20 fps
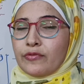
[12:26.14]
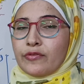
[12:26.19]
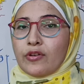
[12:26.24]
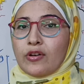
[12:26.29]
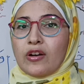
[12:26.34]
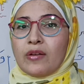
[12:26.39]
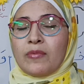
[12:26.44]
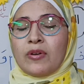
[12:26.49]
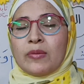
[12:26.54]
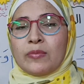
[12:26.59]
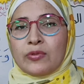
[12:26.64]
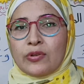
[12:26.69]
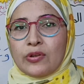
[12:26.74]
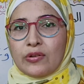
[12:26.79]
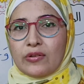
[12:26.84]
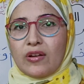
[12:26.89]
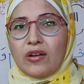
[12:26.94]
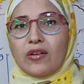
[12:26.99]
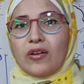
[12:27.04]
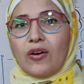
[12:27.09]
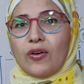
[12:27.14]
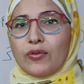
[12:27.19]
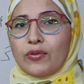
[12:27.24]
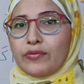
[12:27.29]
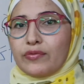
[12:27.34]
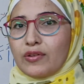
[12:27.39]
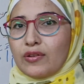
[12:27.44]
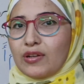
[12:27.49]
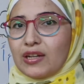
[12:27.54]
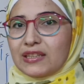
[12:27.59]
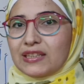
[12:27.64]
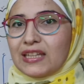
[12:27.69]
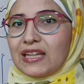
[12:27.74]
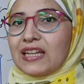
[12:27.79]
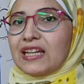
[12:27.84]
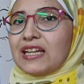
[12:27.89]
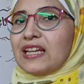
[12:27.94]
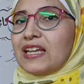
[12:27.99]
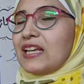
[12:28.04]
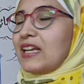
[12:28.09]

المفخمة المرققة حروف القطع